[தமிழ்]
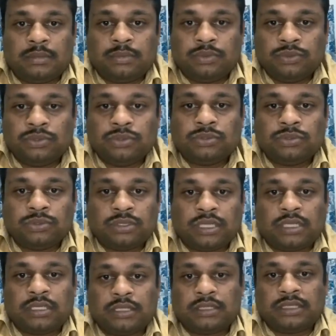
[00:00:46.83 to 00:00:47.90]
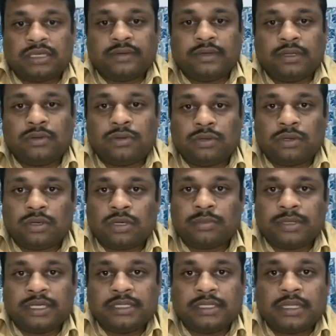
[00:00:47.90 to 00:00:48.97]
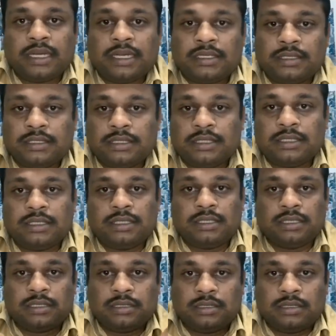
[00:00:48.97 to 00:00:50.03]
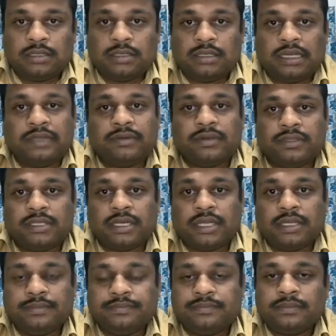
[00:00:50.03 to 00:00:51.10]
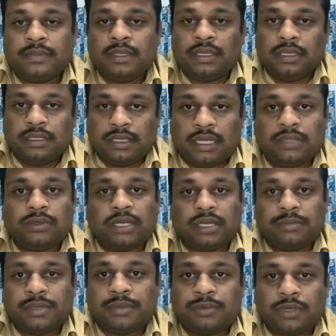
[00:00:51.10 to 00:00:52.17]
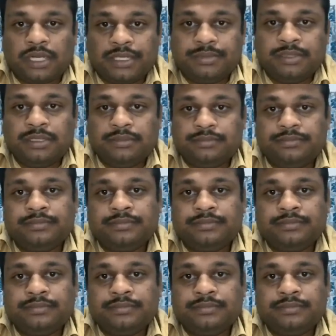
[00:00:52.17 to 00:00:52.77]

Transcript: புது த தகவல்களோட பகிர்ந்துக்கலான்ட்டு லைவில் வந்திருக்கேன் நானும் கரீம் டைமோட அட்மின்